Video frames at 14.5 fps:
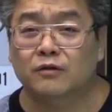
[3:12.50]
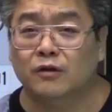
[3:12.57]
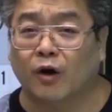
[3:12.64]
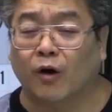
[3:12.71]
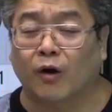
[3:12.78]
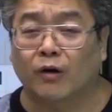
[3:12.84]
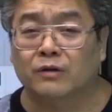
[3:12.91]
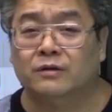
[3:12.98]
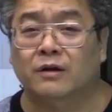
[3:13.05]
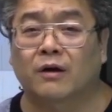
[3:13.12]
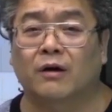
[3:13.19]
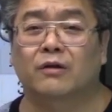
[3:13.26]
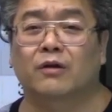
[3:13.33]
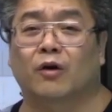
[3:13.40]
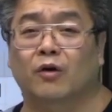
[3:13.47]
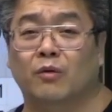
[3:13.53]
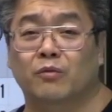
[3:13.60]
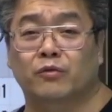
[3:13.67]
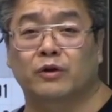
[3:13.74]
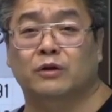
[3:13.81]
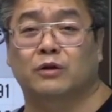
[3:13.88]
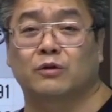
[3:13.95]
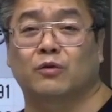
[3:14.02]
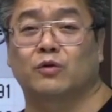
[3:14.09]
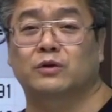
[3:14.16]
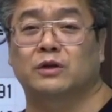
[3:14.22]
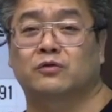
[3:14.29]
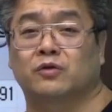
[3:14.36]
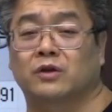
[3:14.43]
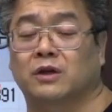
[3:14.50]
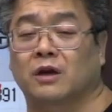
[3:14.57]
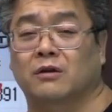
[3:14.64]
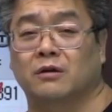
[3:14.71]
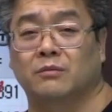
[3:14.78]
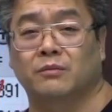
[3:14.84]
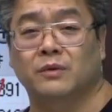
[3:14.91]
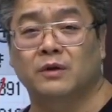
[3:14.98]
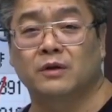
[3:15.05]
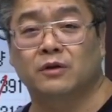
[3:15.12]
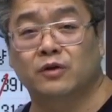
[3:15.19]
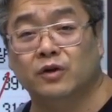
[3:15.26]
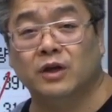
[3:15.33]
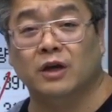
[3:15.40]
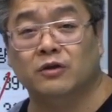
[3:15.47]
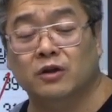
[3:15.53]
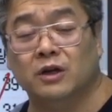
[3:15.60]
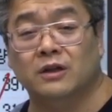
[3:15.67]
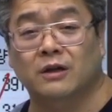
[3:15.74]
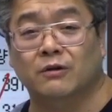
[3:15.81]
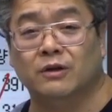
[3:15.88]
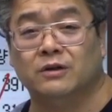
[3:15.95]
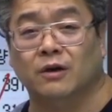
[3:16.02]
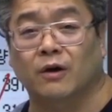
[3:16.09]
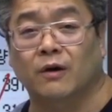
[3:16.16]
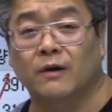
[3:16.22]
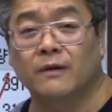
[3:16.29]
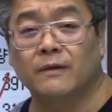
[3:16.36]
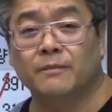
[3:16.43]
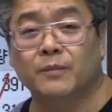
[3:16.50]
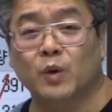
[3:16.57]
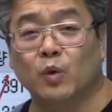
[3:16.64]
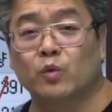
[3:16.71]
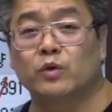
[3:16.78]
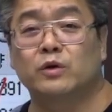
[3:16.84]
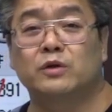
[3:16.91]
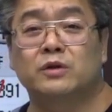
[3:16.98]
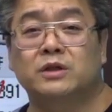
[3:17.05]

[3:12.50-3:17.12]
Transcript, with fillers: 넣어서 여러분들 들어오실 수 있게끔 그렇게 해드린다고 했죠. 오늘